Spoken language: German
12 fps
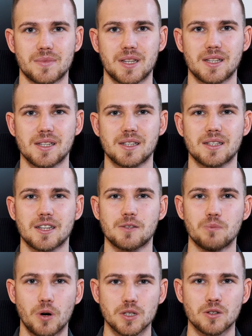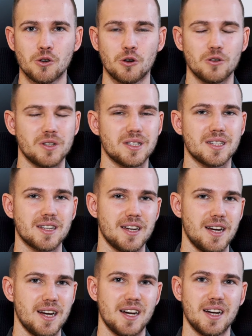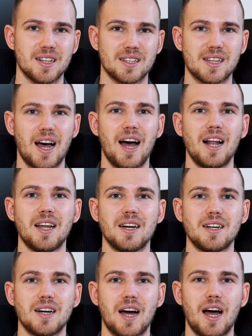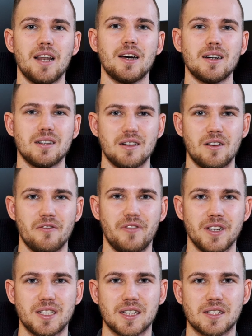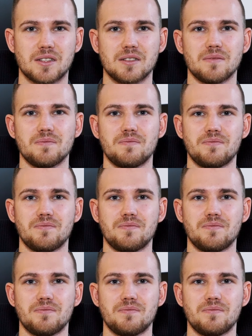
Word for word: Das ist das Motto und das Aller, Allerwichtigste.